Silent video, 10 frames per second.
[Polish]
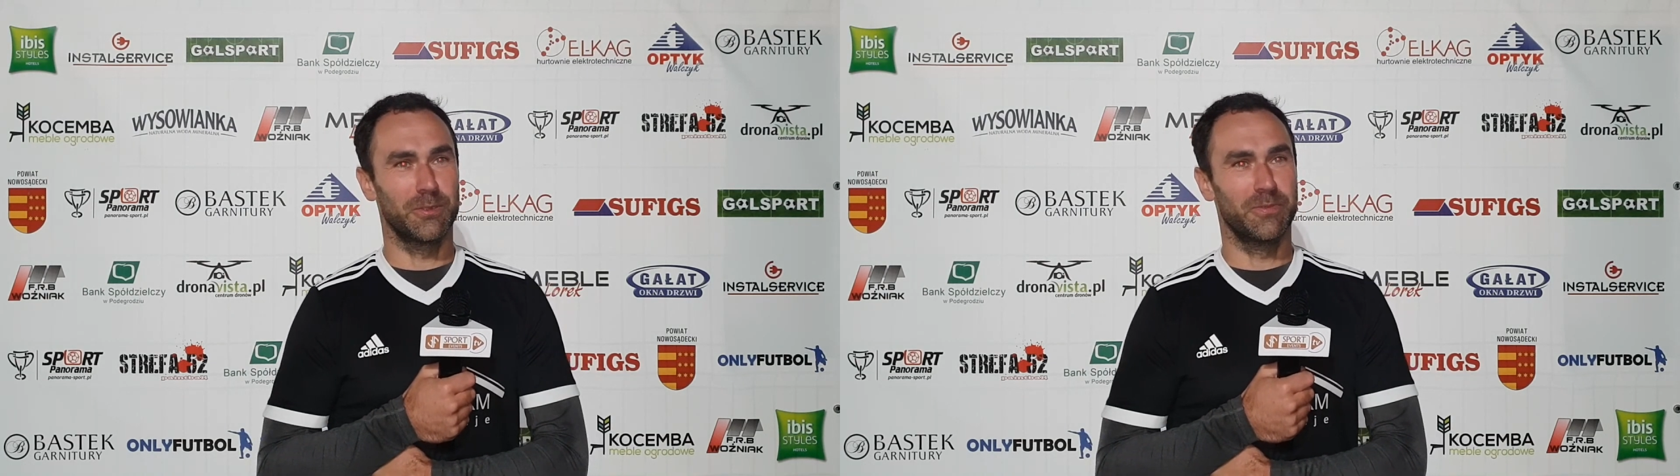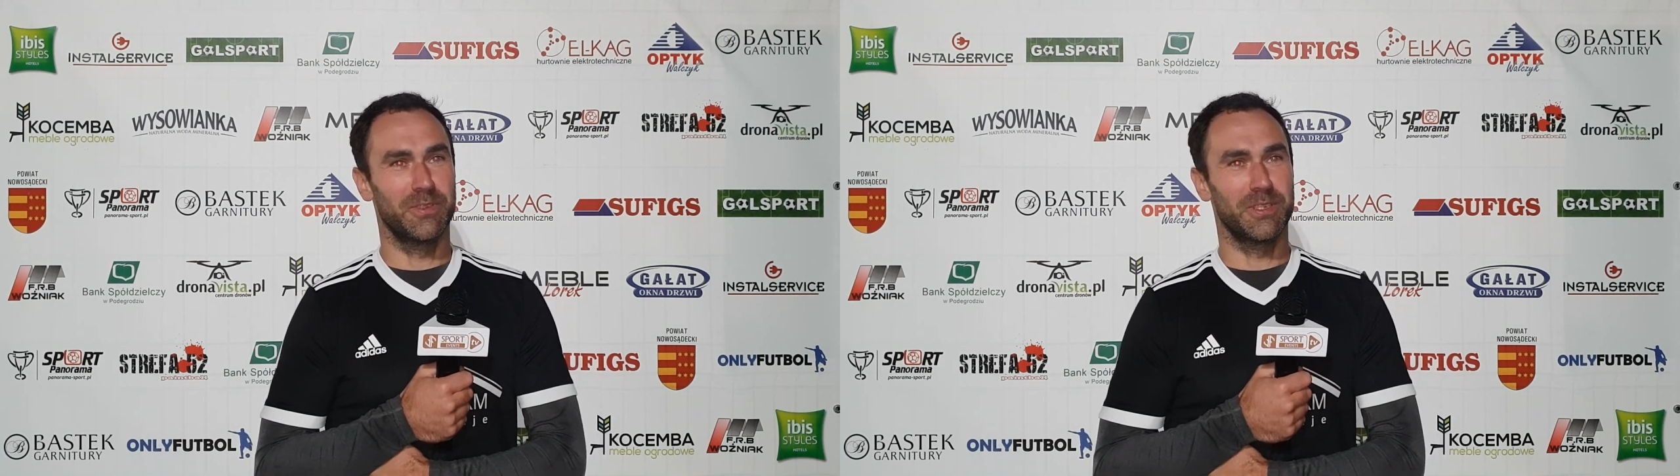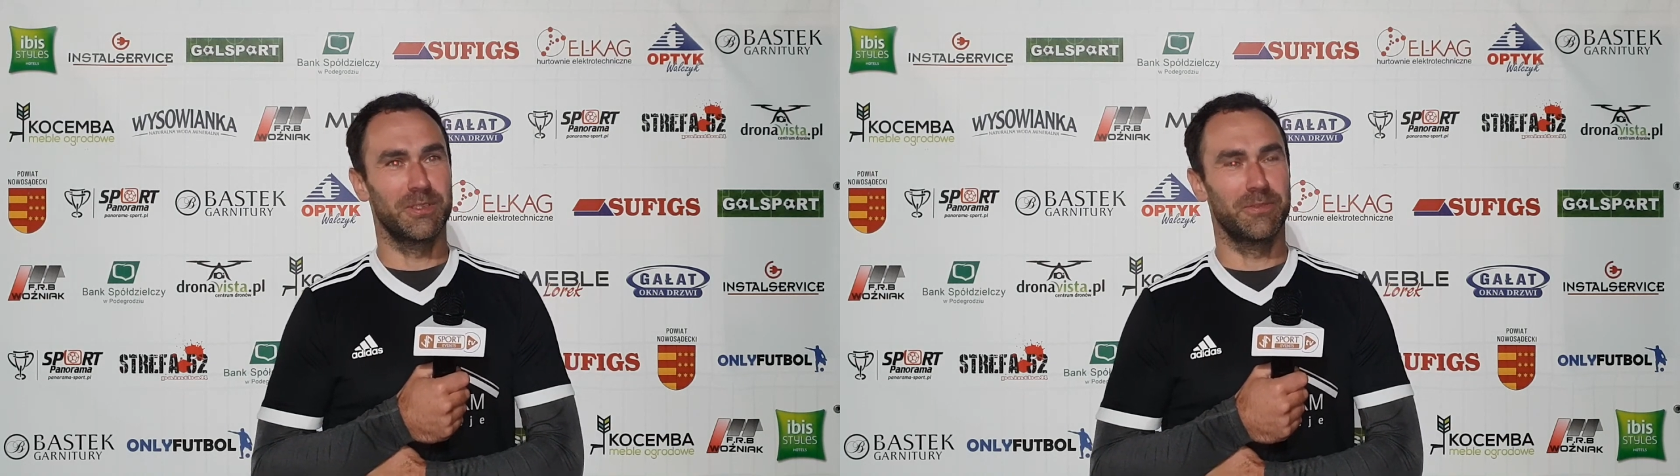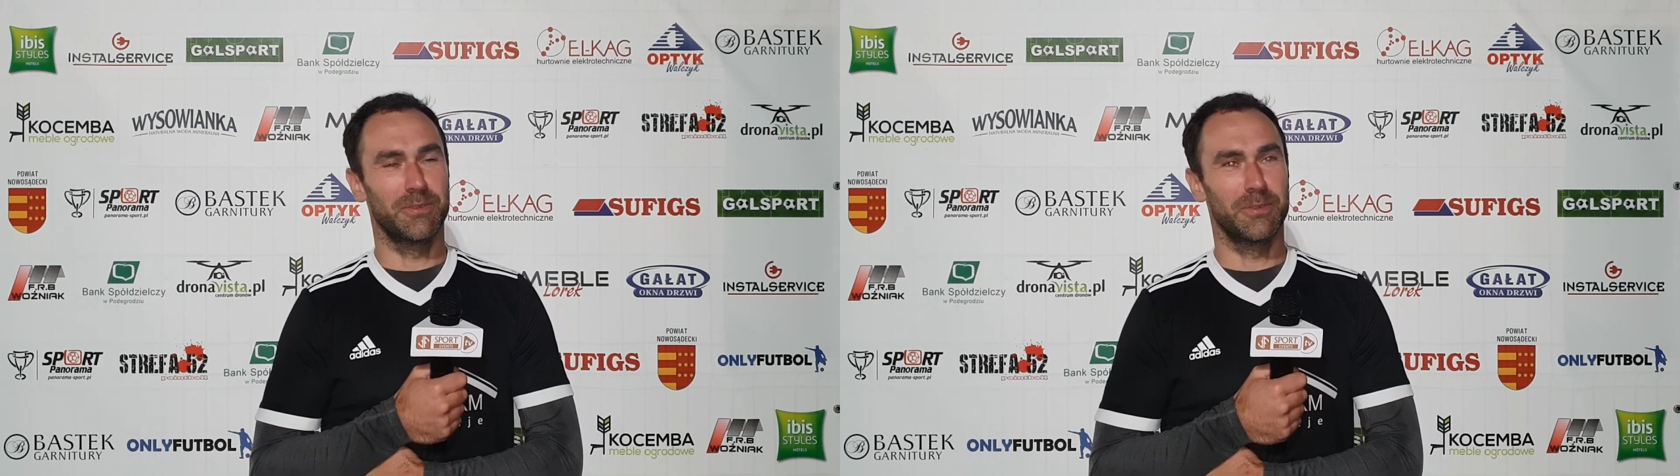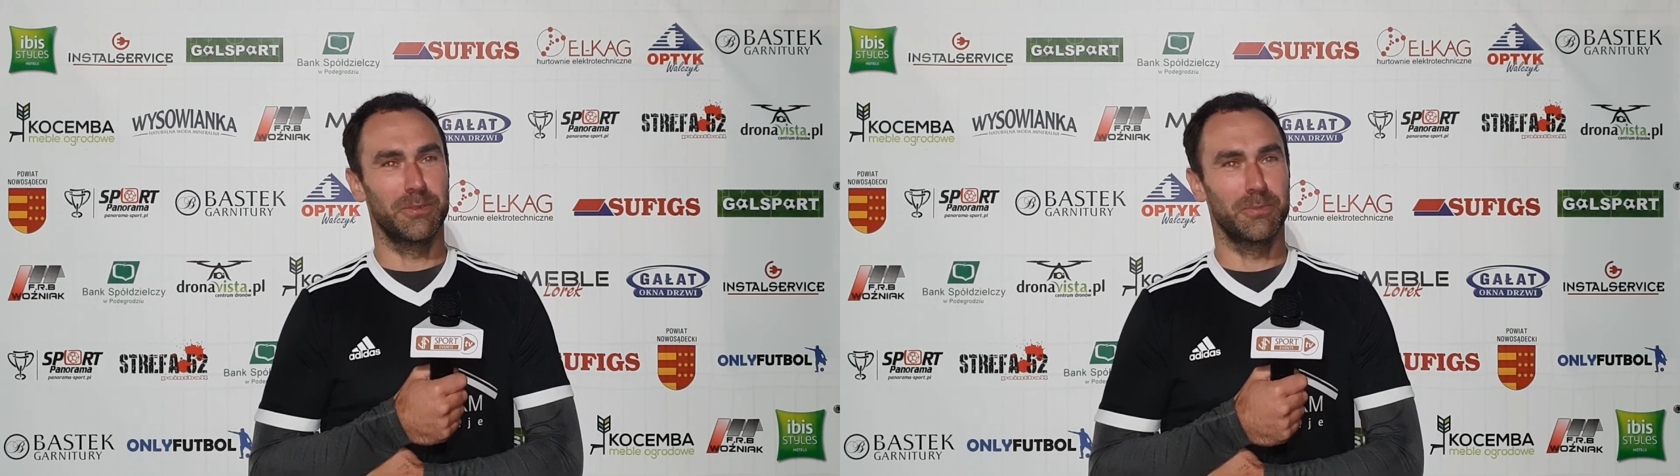o
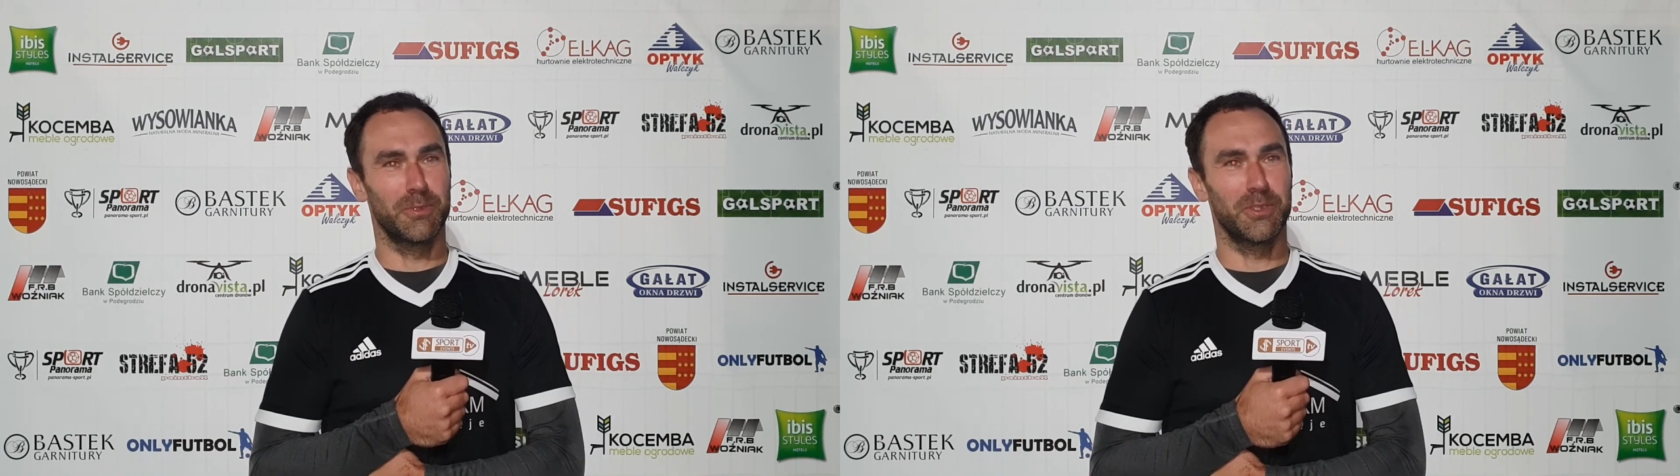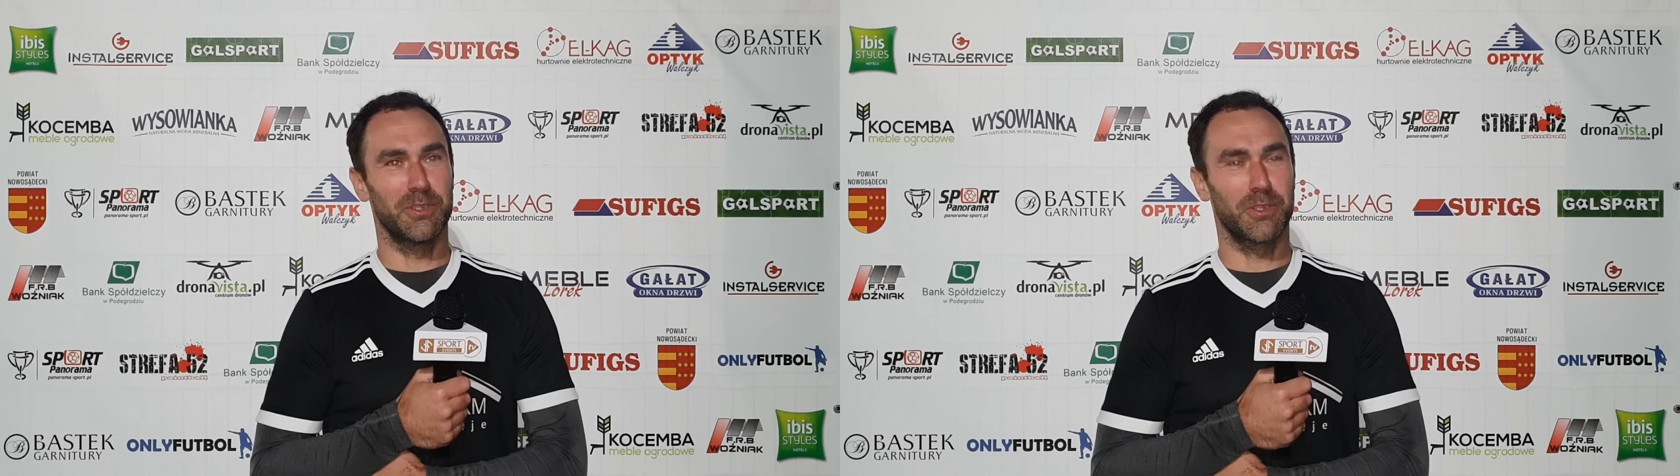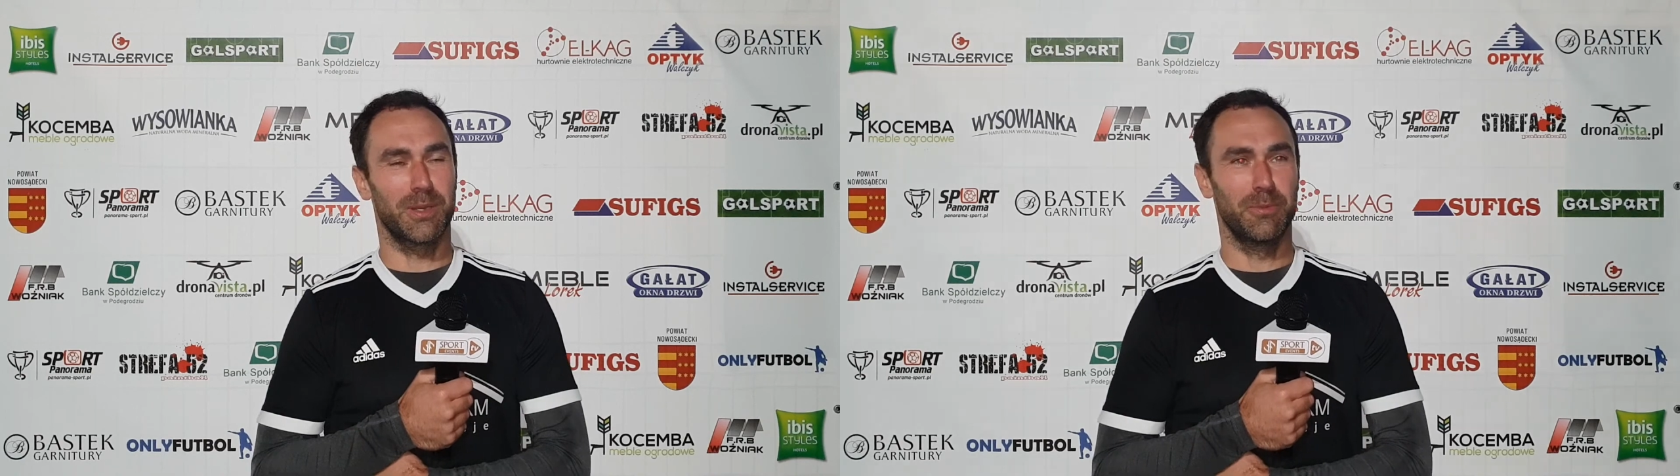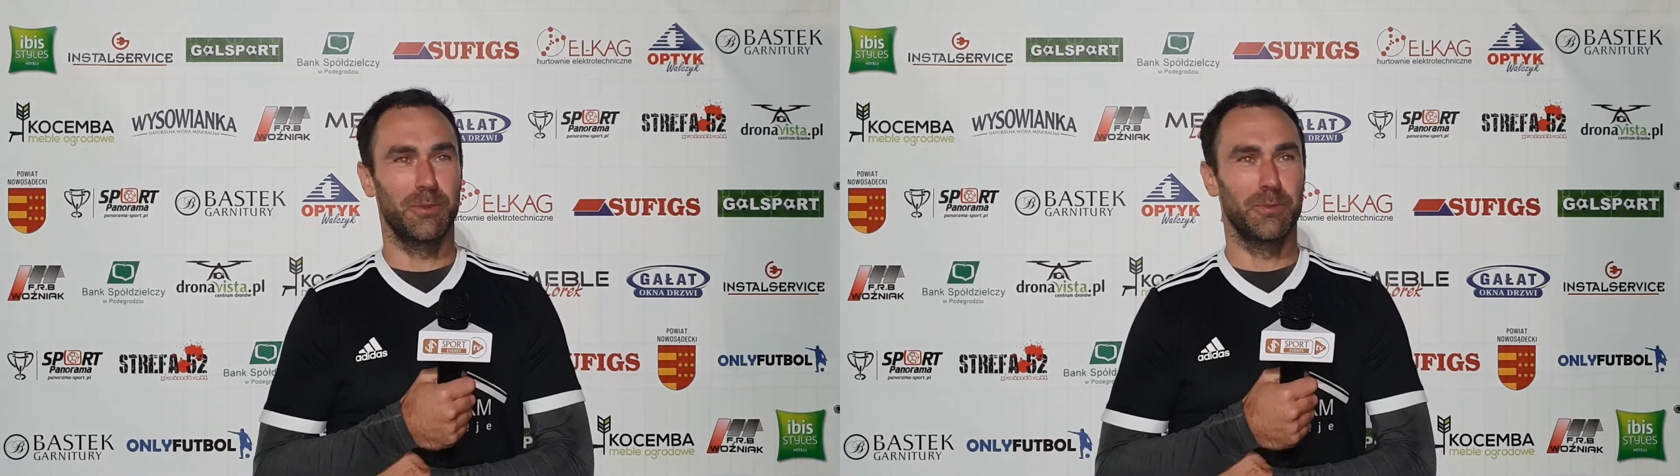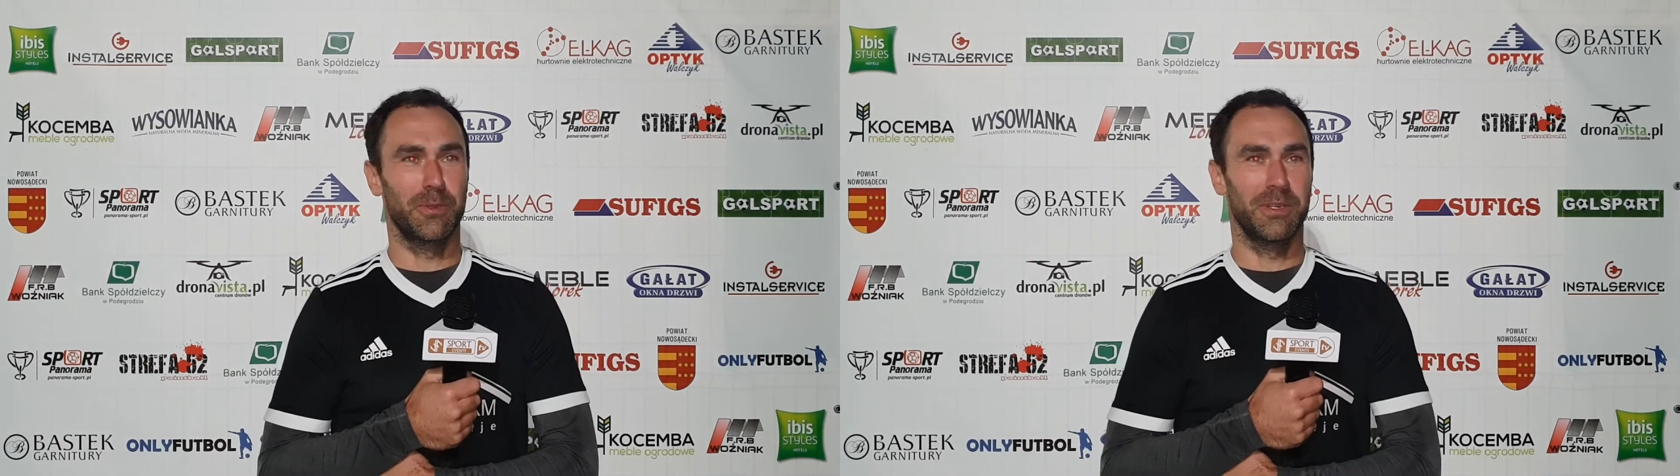zwycięstwo z młodzieniaszkami,
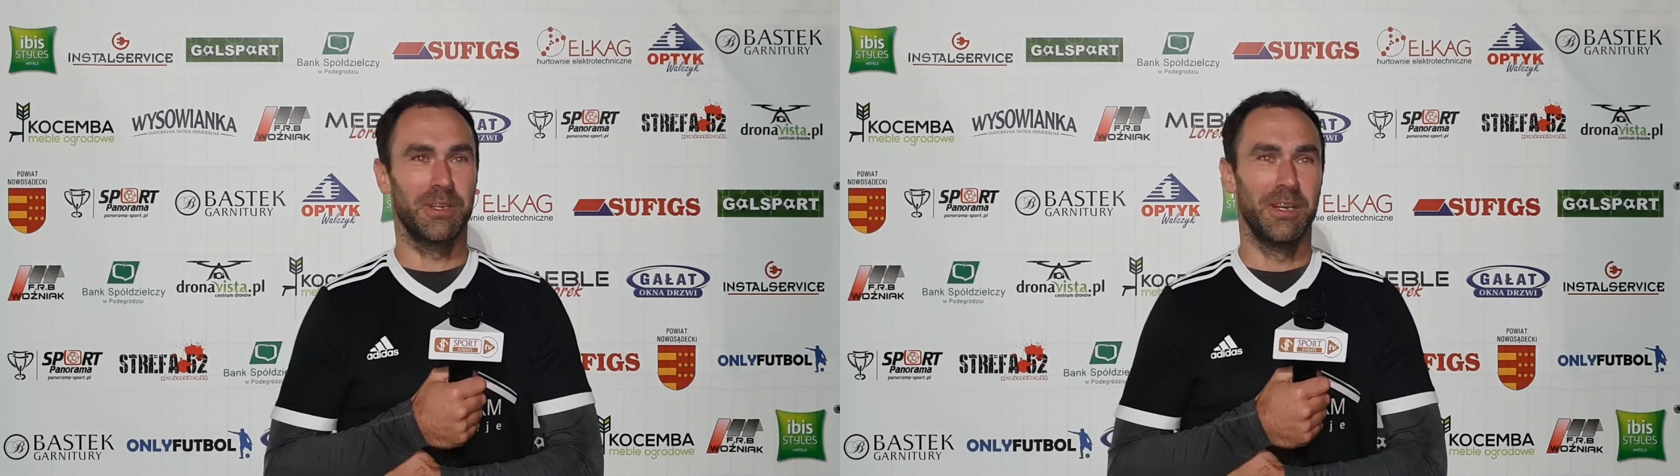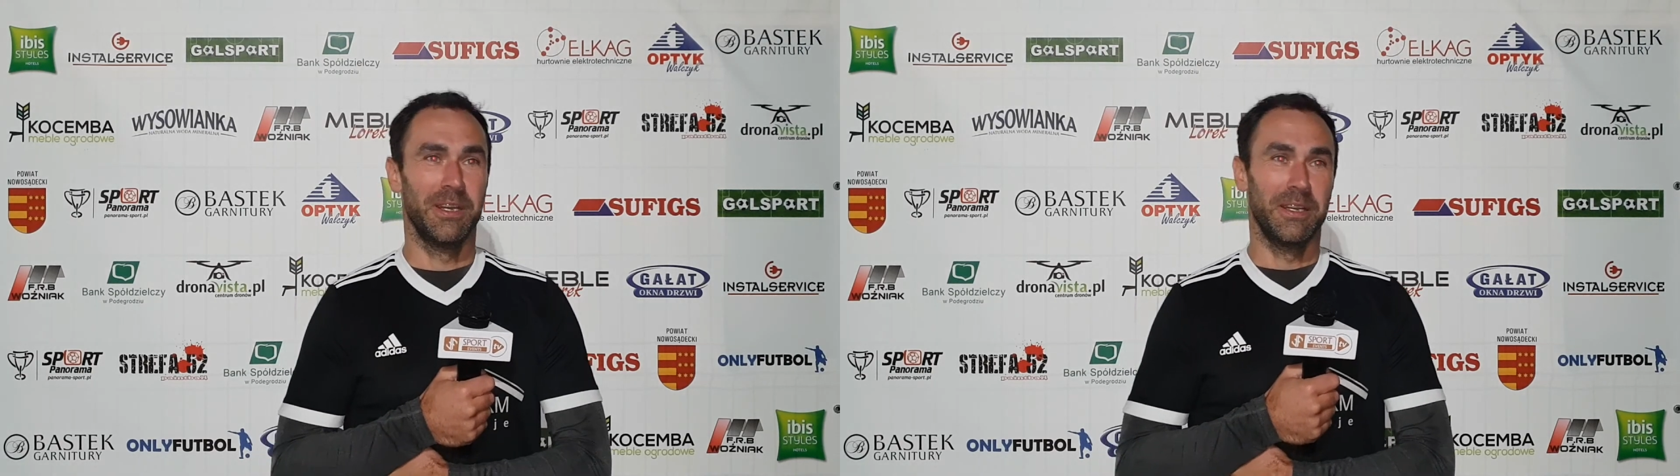których